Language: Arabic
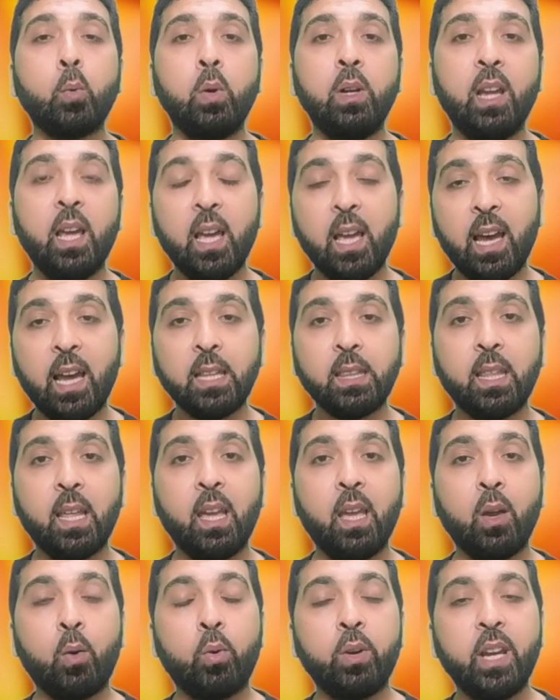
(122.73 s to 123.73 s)
كلها
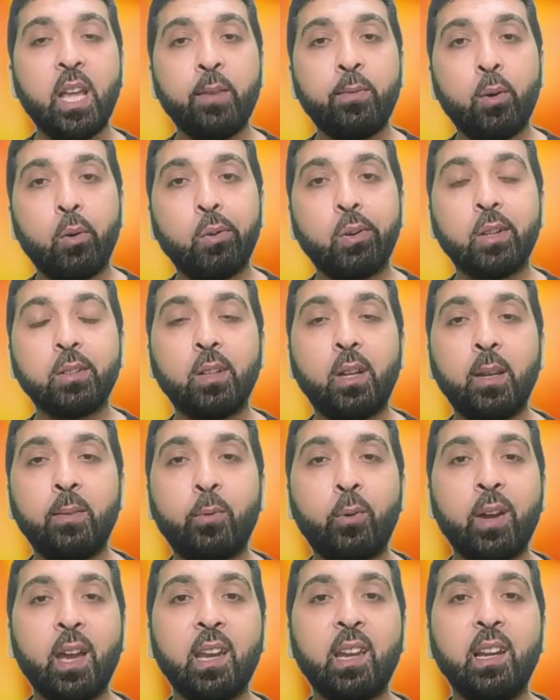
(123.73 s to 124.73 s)
حتى الكنافه
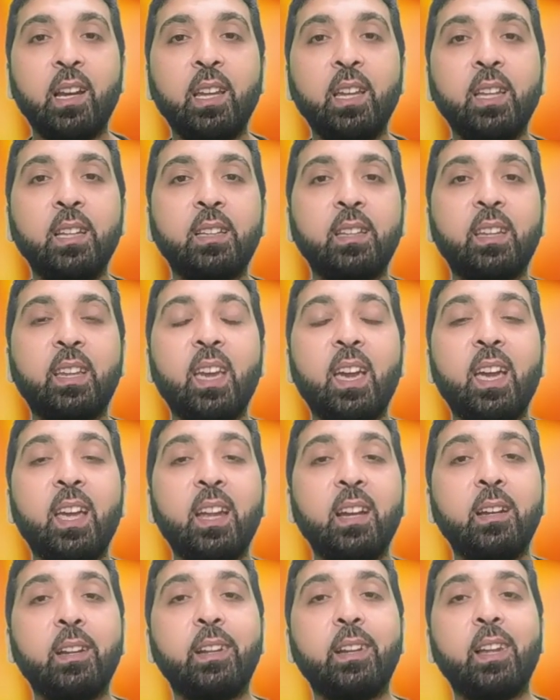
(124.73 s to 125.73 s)
والقطايف وكحك العيد
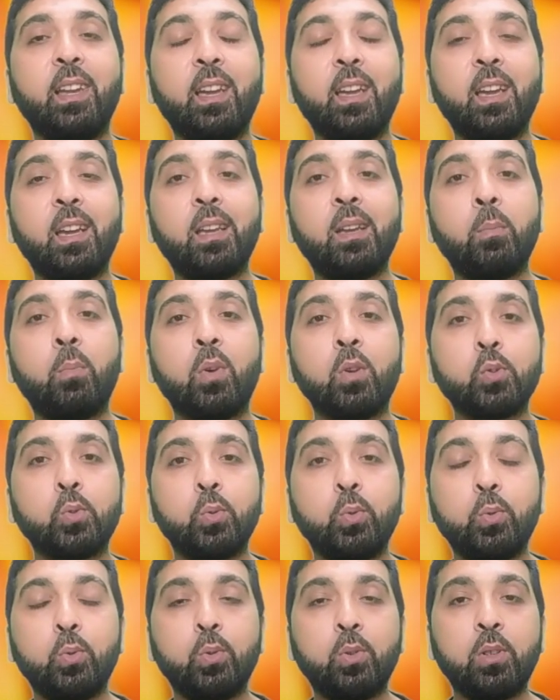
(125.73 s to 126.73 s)
كان هناك
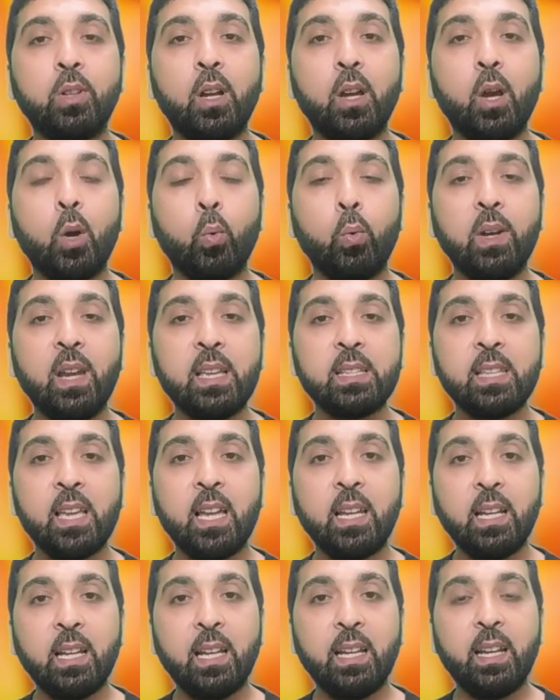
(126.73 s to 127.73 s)
مشهور ولا
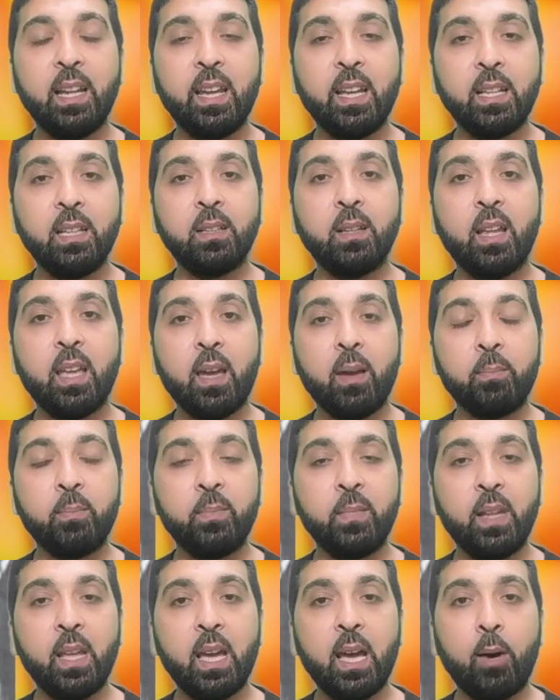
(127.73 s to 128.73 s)
زال الى الان
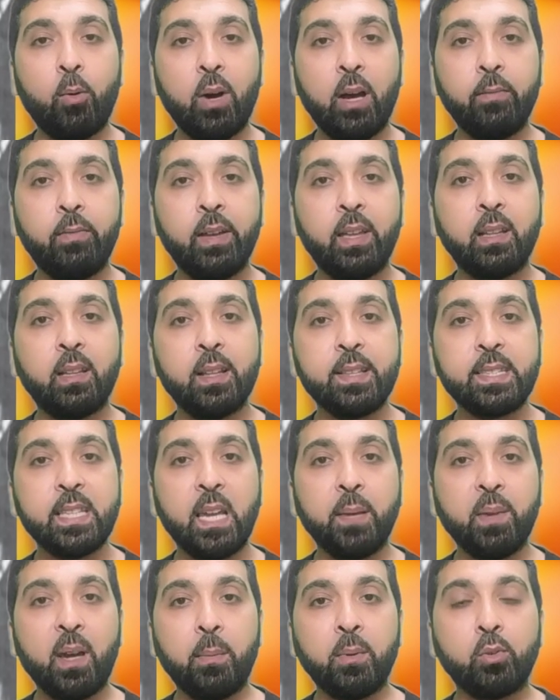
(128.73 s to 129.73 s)
ابناء واحفاد
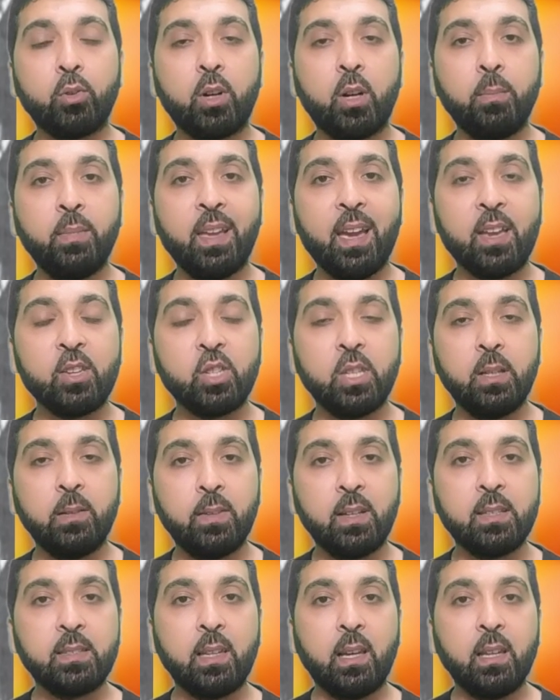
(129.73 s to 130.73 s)
للزعيم احمد رابي عايشين
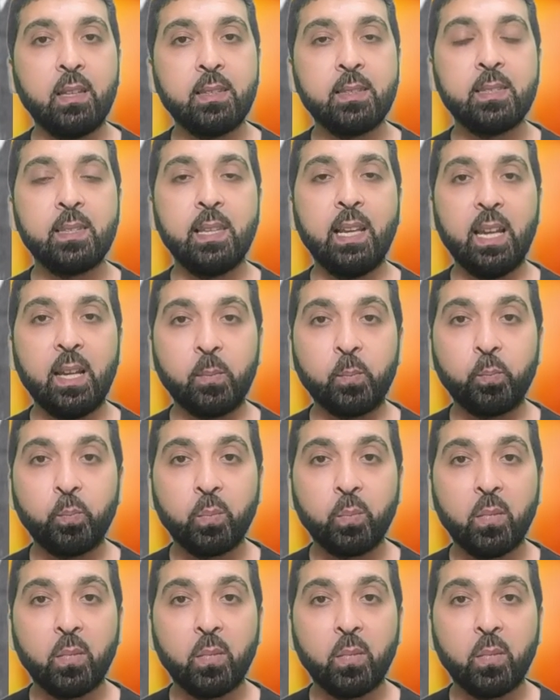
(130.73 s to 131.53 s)
في جزيره سيلان